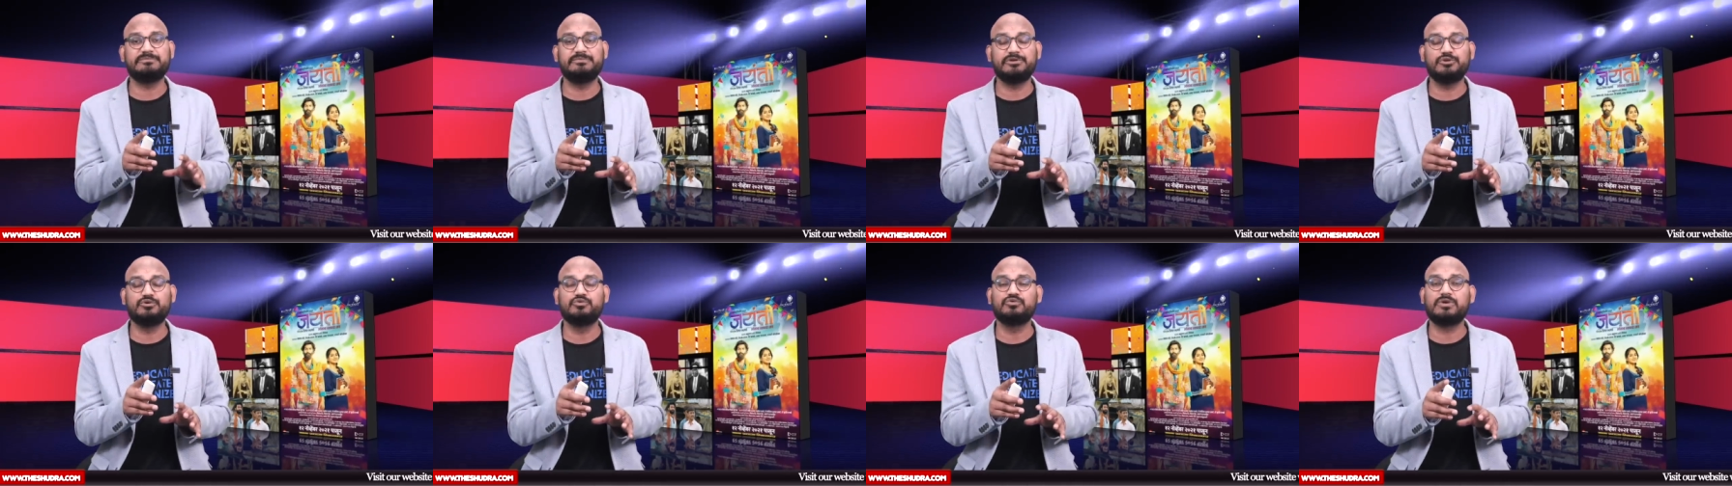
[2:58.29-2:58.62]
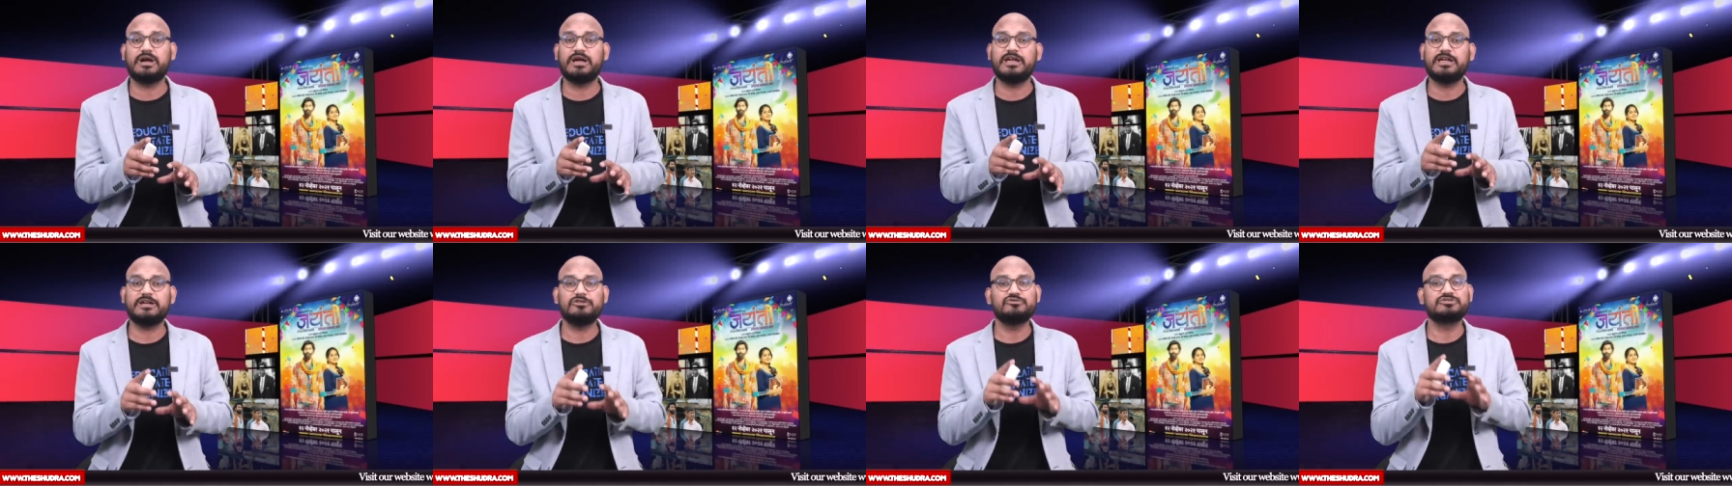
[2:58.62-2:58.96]
भी
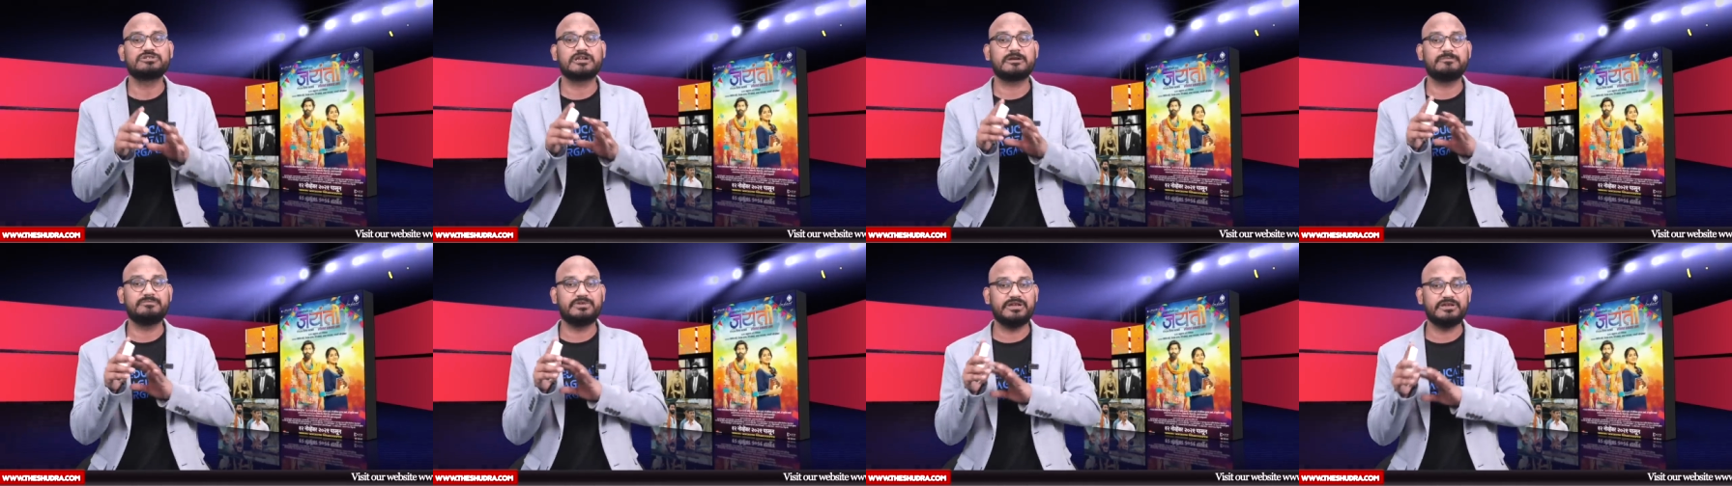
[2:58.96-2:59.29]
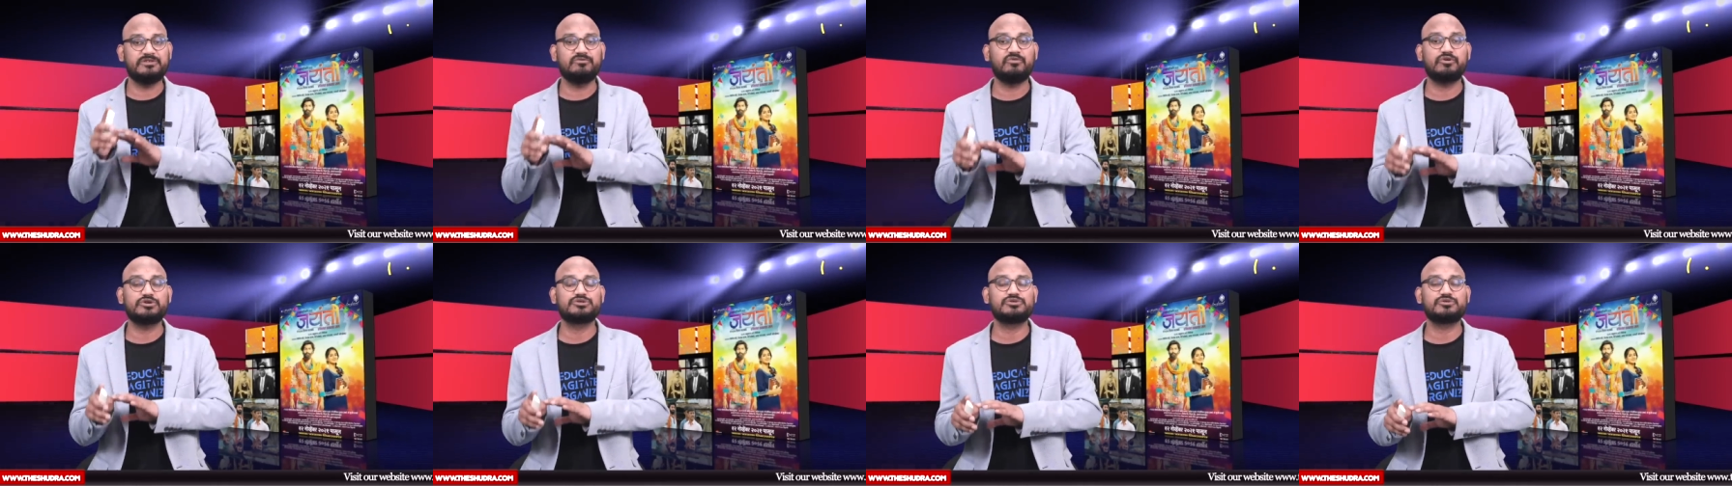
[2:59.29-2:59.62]
हुआ है उसका ब्रेन
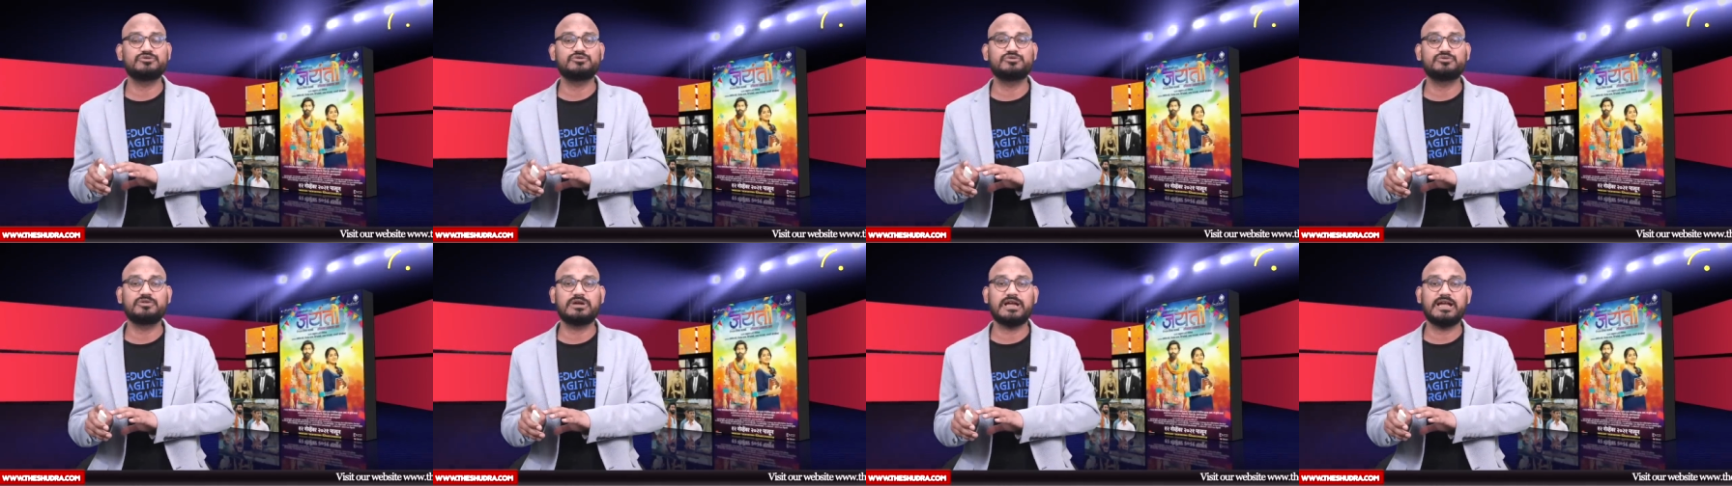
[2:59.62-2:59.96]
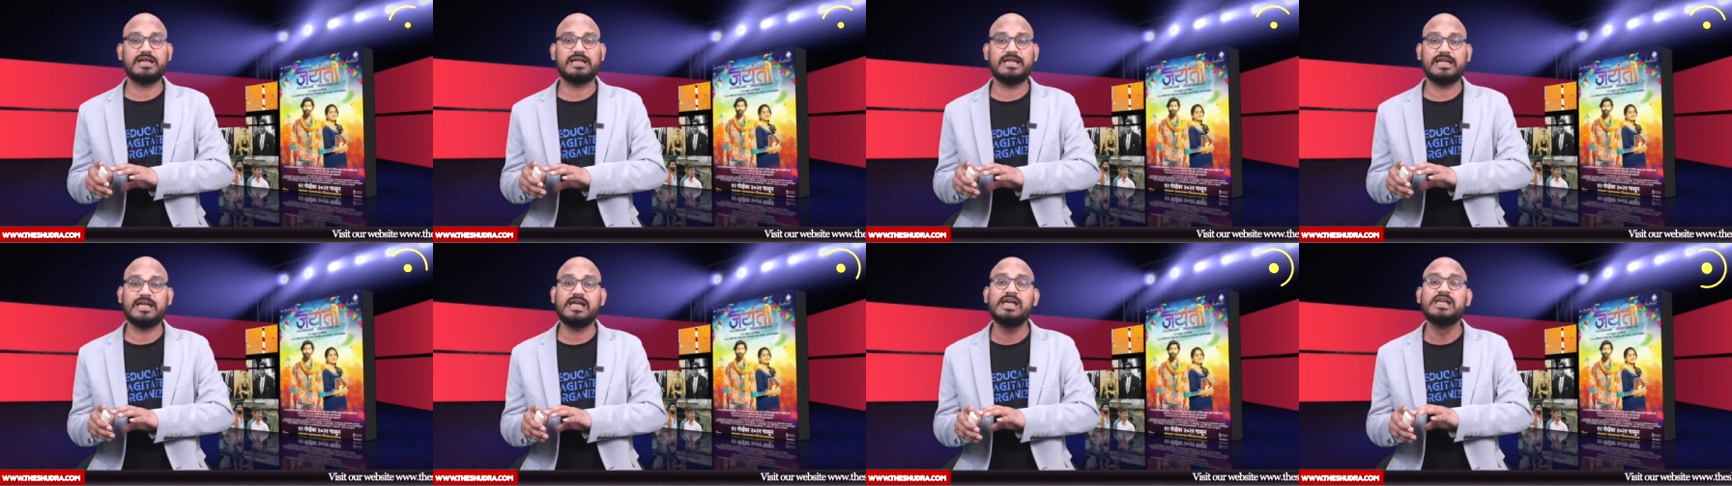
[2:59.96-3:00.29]
वॉश हो चुका
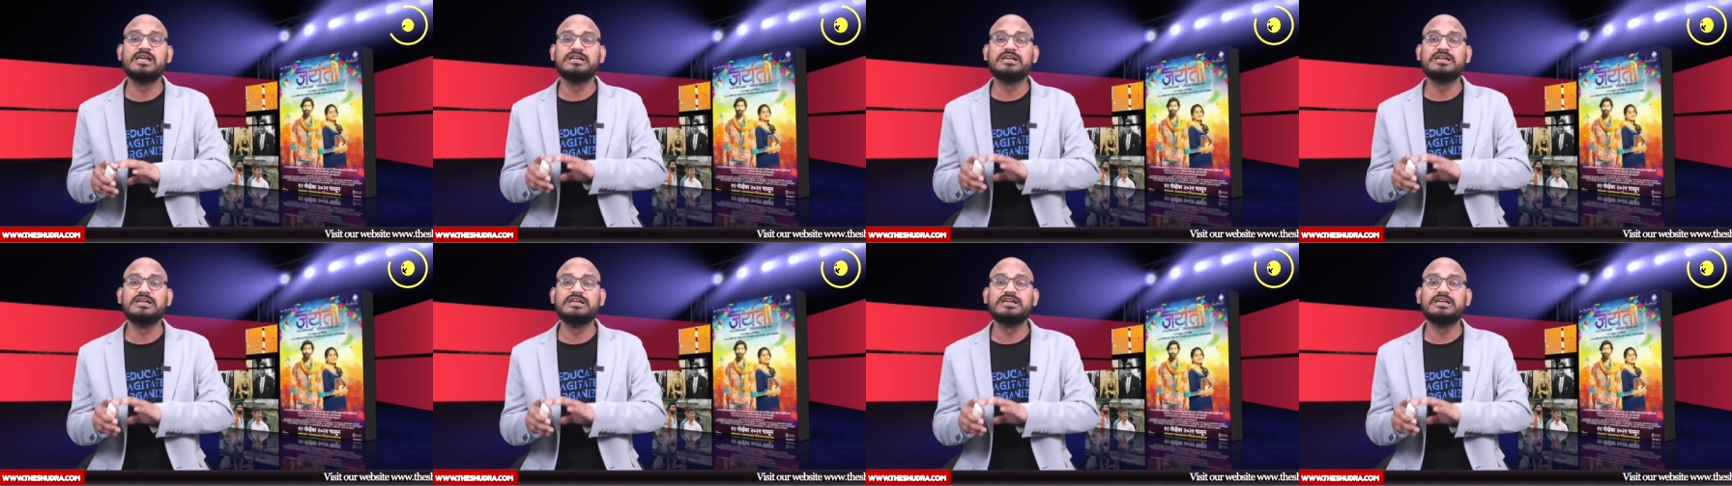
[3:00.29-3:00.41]
है